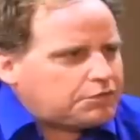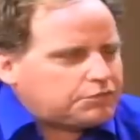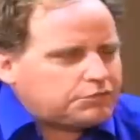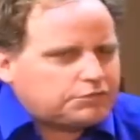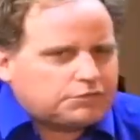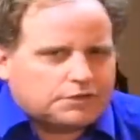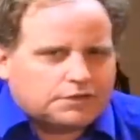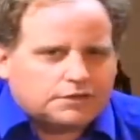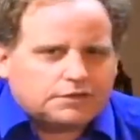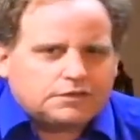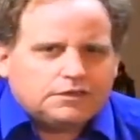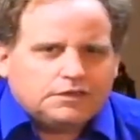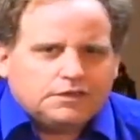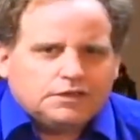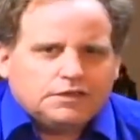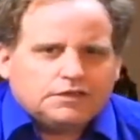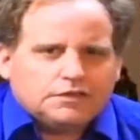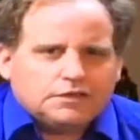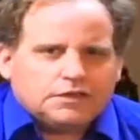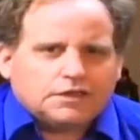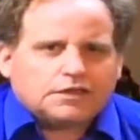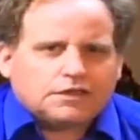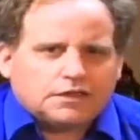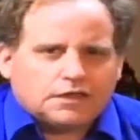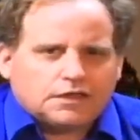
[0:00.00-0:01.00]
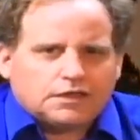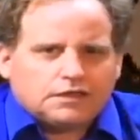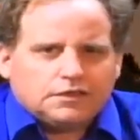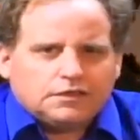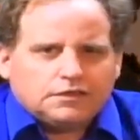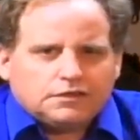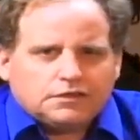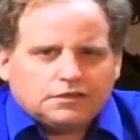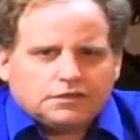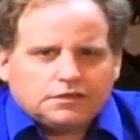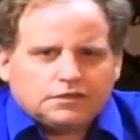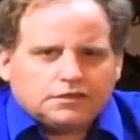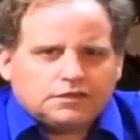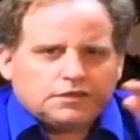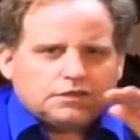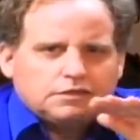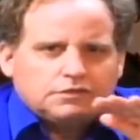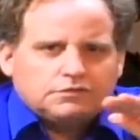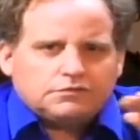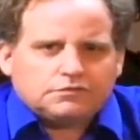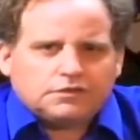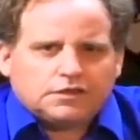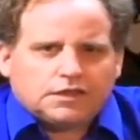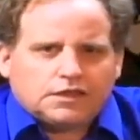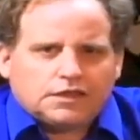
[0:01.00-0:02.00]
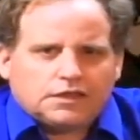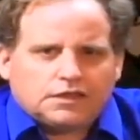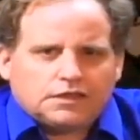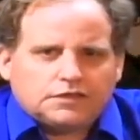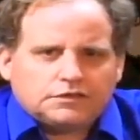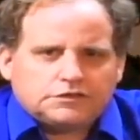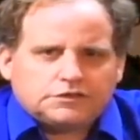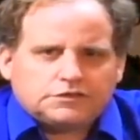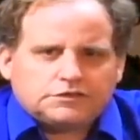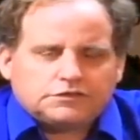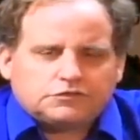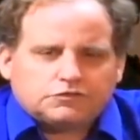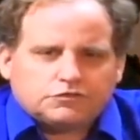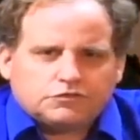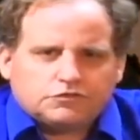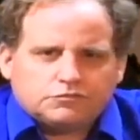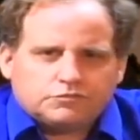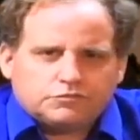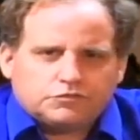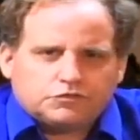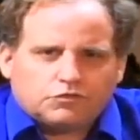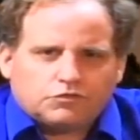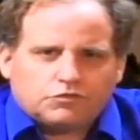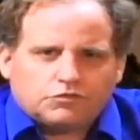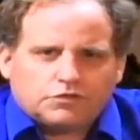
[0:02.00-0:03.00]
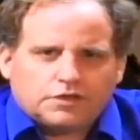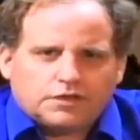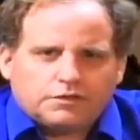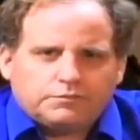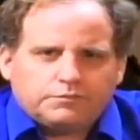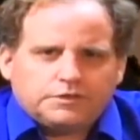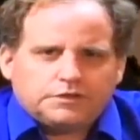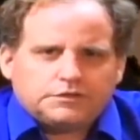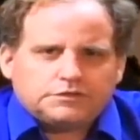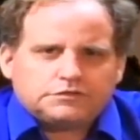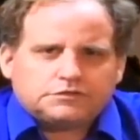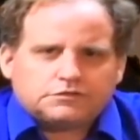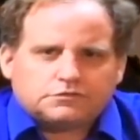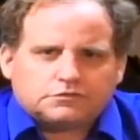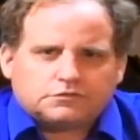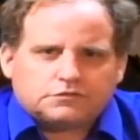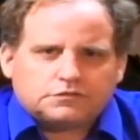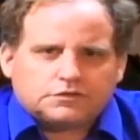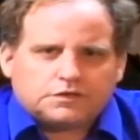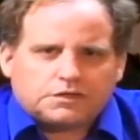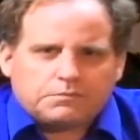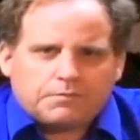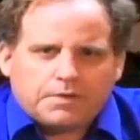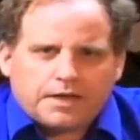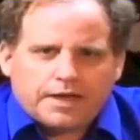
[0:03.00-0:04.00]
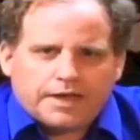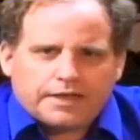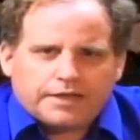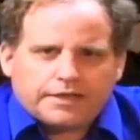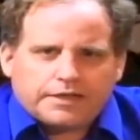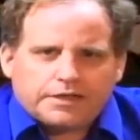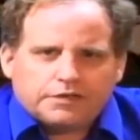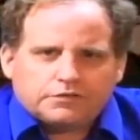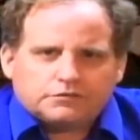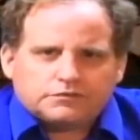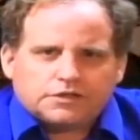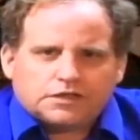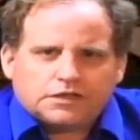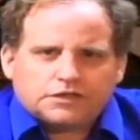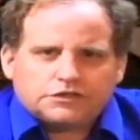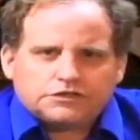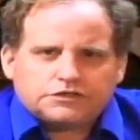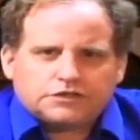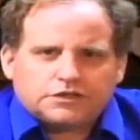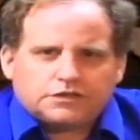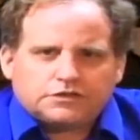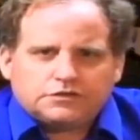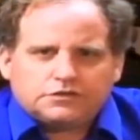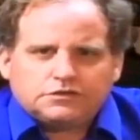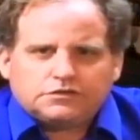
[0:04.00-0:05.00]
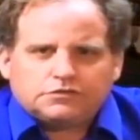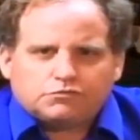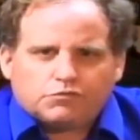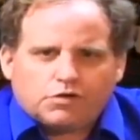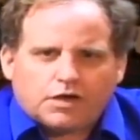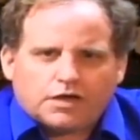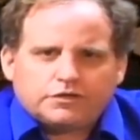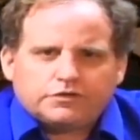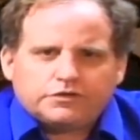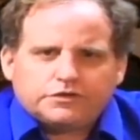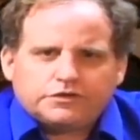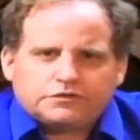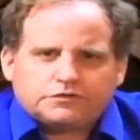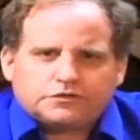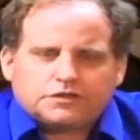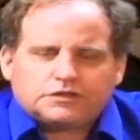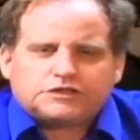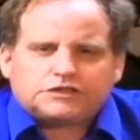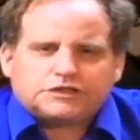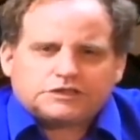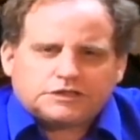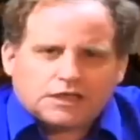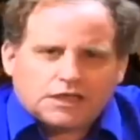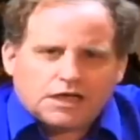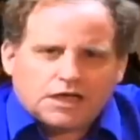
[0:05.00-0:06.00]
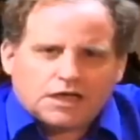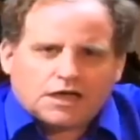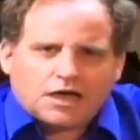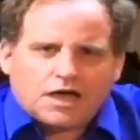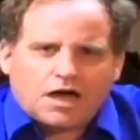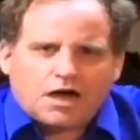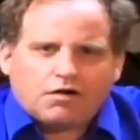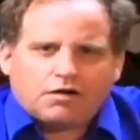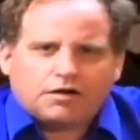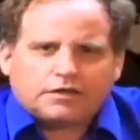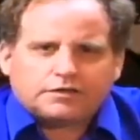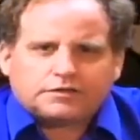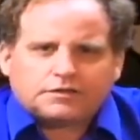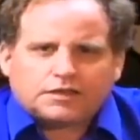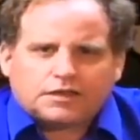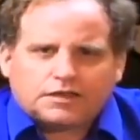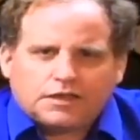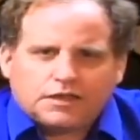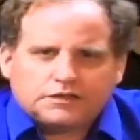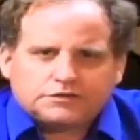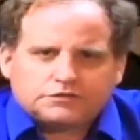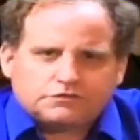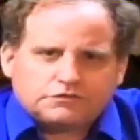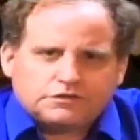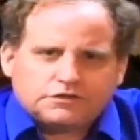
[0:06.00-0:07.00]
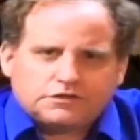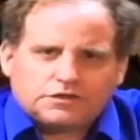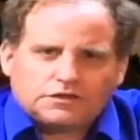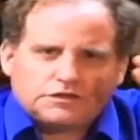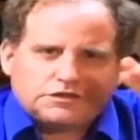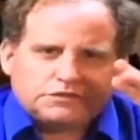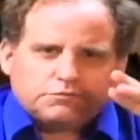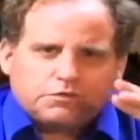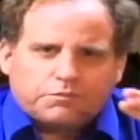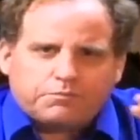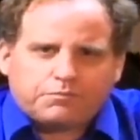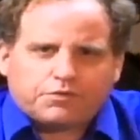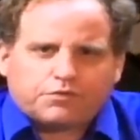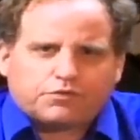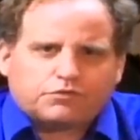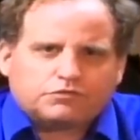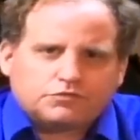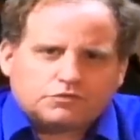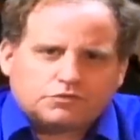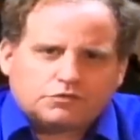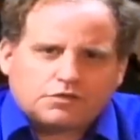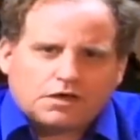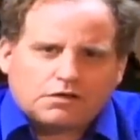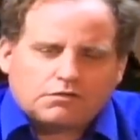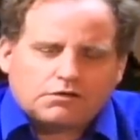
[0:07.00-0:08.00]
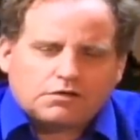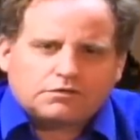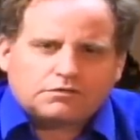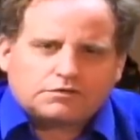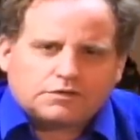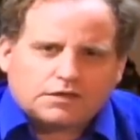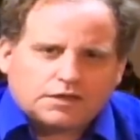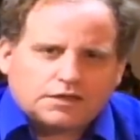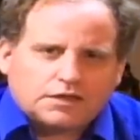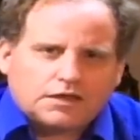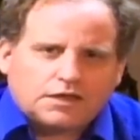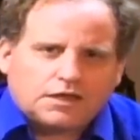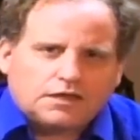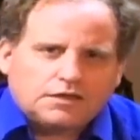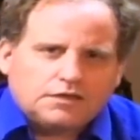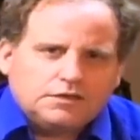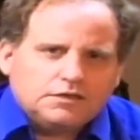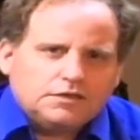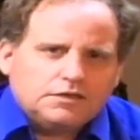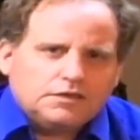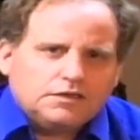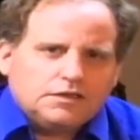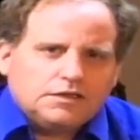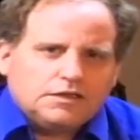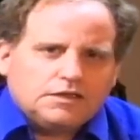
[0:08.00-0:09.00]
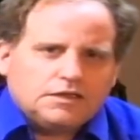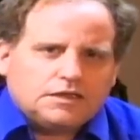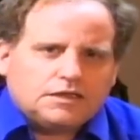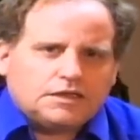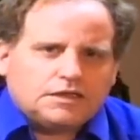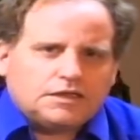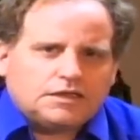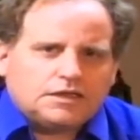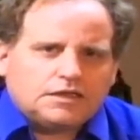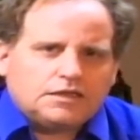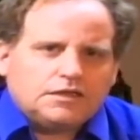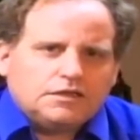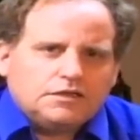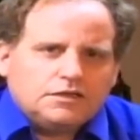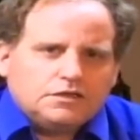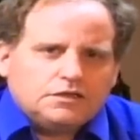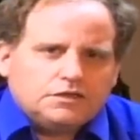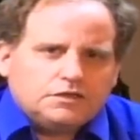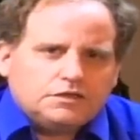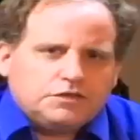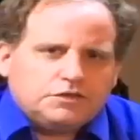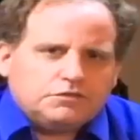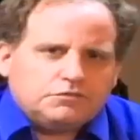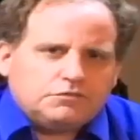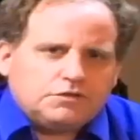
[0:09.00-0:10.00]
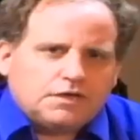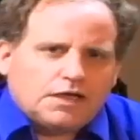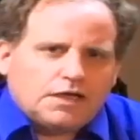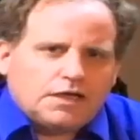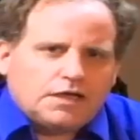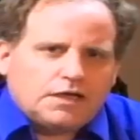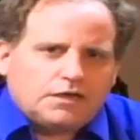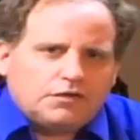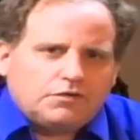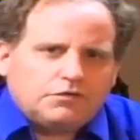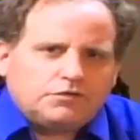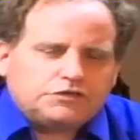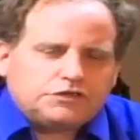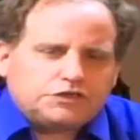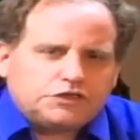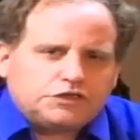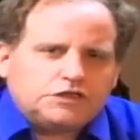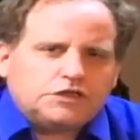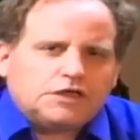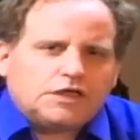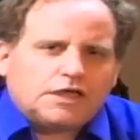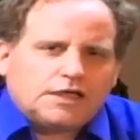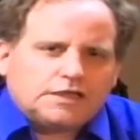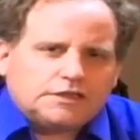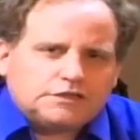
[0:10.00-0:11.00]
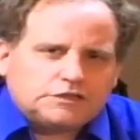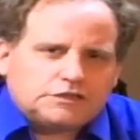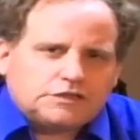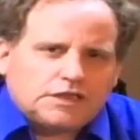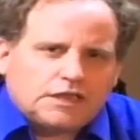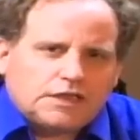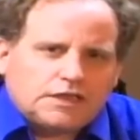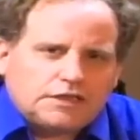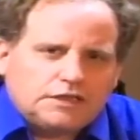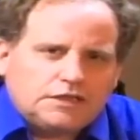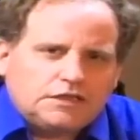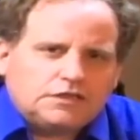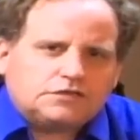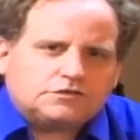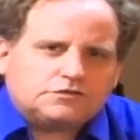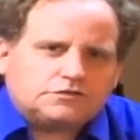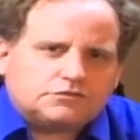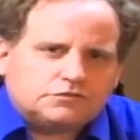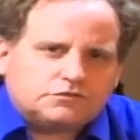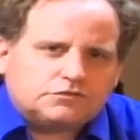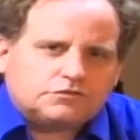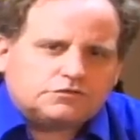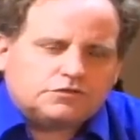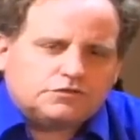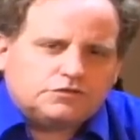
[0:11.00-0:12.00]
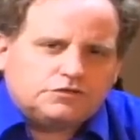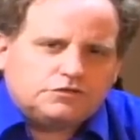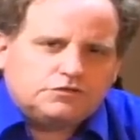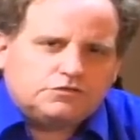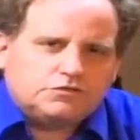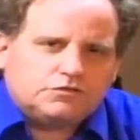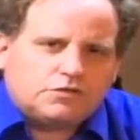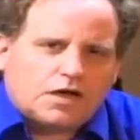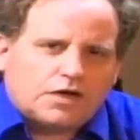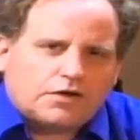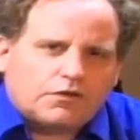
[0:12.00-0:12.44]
るわけ。だからユダヤ人という奴隷民族に命令を出している悪い人たちが変わったらその人たちもポロッと変わるから、ユダヤを支配したヒクソスという広